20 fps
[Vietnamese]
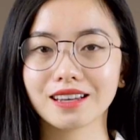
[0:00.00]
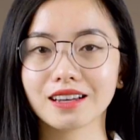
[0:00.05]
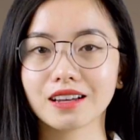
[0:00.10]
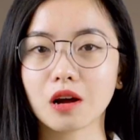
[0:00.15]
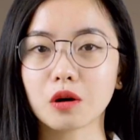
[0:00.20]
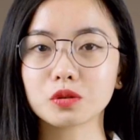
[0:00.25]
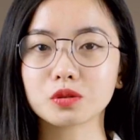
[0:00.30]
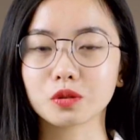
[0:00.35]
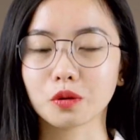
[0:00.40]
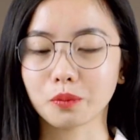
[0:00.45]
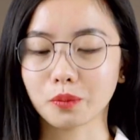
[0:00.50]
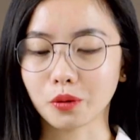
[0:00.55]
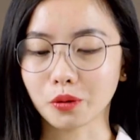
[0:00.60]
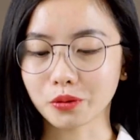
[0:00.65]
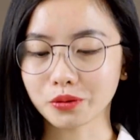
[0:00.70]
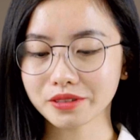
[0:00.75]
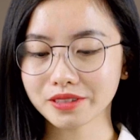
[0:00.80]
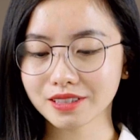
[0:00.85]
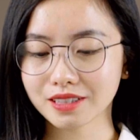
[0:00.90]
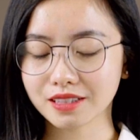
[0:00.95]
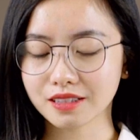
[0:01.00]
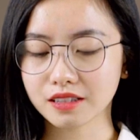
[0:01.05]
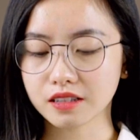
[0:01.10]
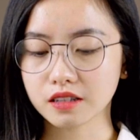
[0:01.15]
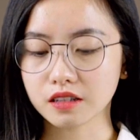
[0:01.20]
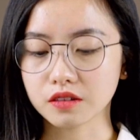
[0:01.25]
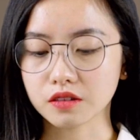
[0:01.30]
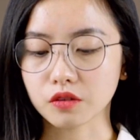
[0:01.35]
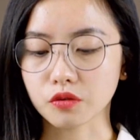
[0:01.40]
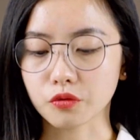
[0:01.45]
Câu số 4
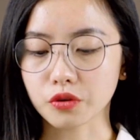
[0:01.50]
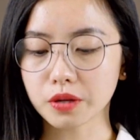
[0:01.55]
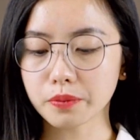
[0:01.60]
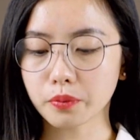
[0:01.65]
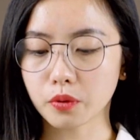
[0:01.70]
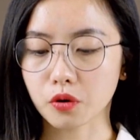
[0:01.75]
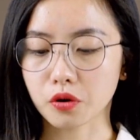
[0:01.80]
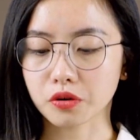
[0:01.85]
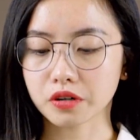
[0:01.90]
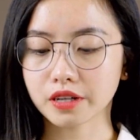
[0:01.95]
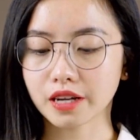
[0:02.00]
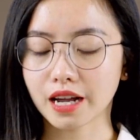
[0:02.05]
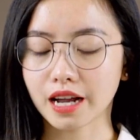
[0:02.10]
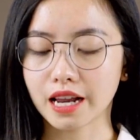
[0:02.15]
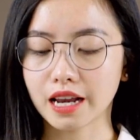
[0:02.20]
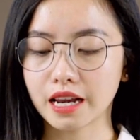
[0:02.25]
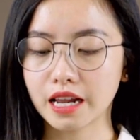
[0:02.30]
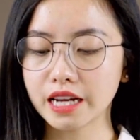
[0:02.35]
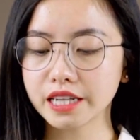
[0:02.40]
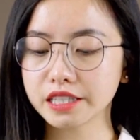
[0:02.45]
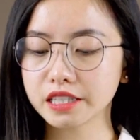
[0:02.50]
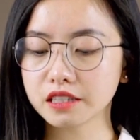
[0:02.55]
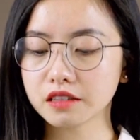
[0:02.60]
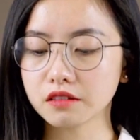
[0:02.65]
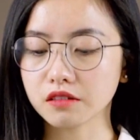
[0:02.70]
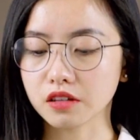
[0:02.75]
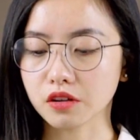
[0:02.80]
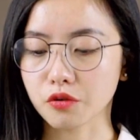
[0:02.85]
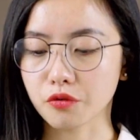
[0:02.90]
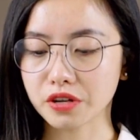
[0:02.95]
The report highlighted
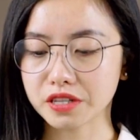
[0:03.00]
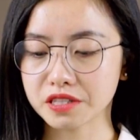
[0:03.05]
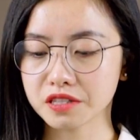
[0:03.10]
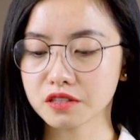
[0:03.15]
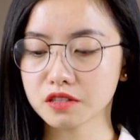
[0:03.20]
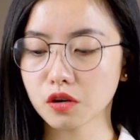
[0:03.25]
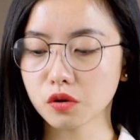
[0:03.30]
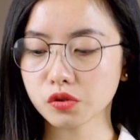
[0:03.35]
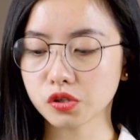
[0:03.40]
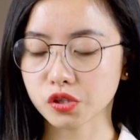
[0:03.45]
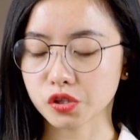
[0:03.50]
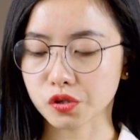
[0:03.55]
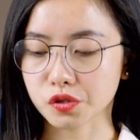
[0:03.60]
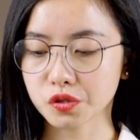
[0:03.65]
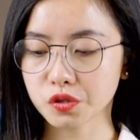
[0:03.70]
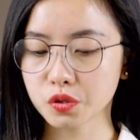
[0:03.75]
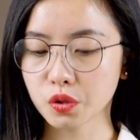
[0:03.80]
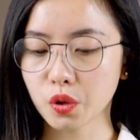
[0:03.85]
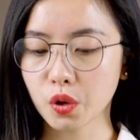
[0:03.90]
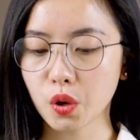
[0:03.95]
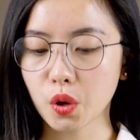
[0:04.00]
the researchers